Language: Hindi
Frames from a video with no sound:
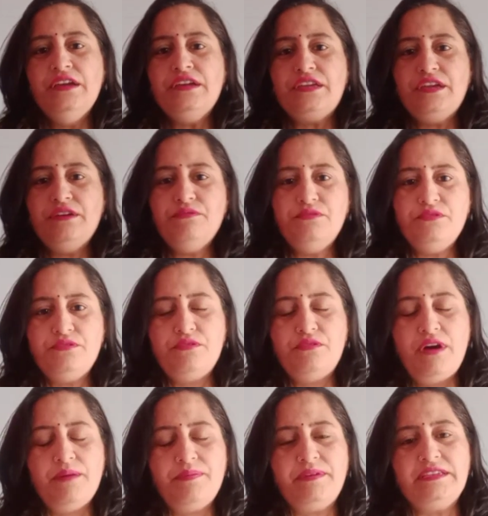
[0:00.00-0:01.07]
कि उनको
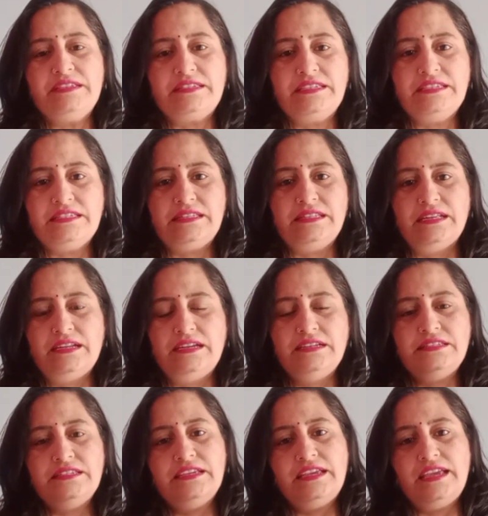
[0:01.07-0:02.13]
आप किस किस तरह
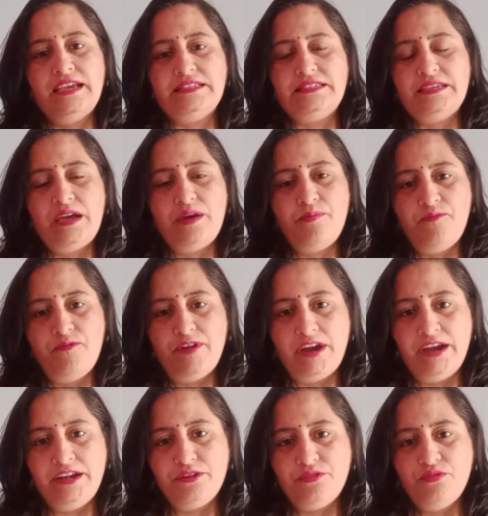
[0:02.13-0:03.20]
से कैसे आप
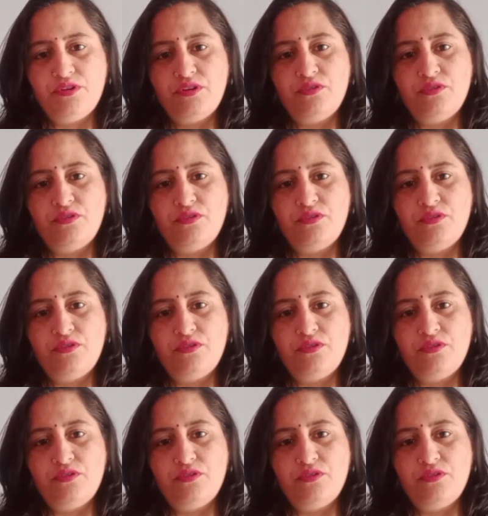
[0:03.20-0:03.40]
वाइट को